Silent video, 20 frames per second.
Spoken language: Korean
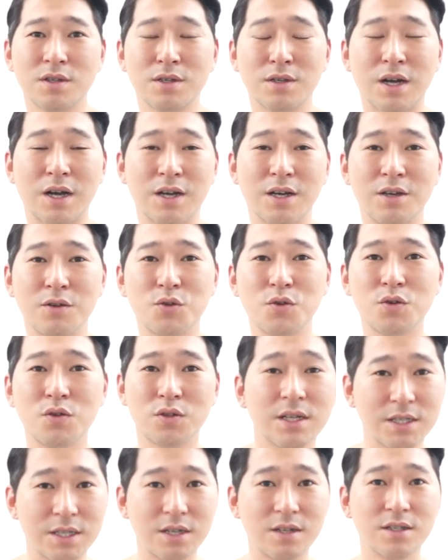가위로
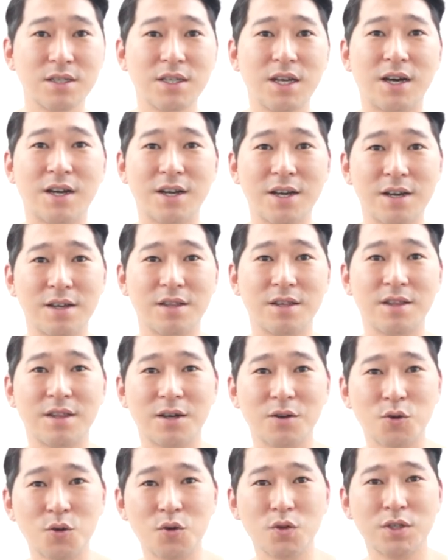자를지 알아야
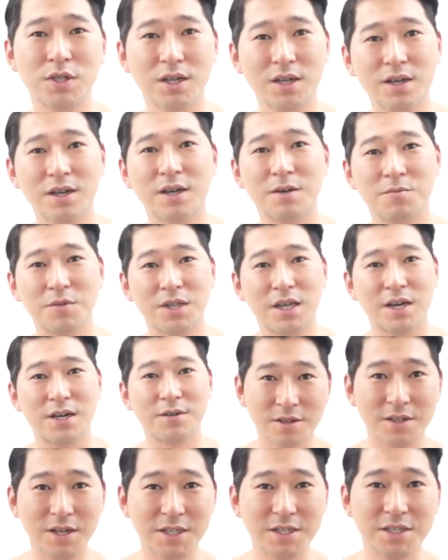된다고 생각합니다
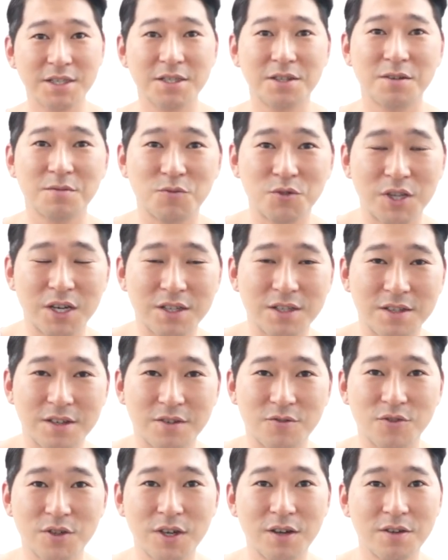끝까지 시청
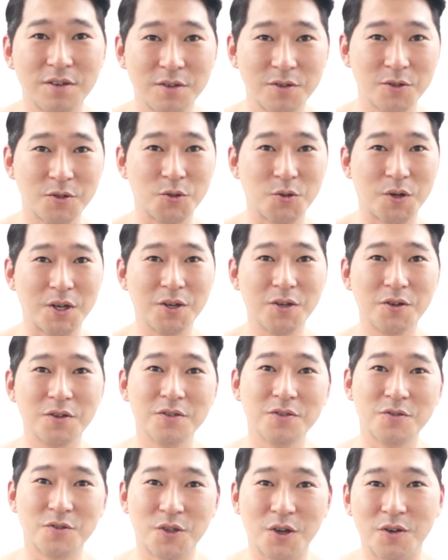부탁드리고요 좋아요
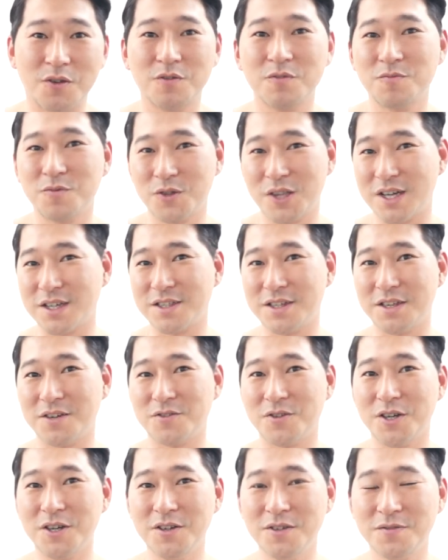구독
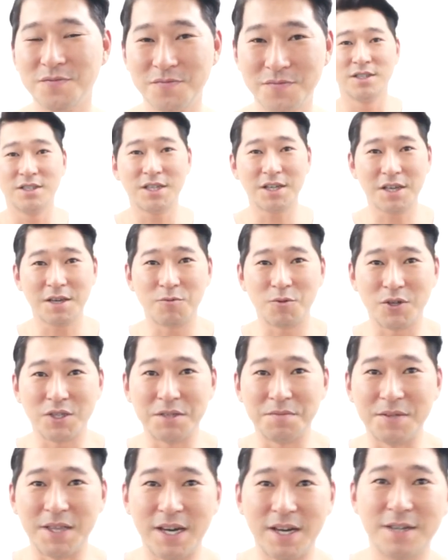부탁드리고요 시작해
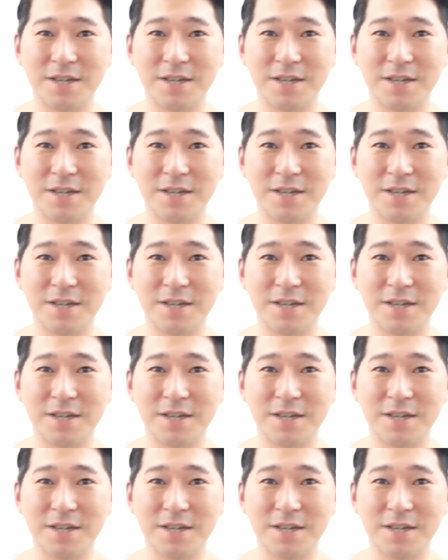보겠습니다.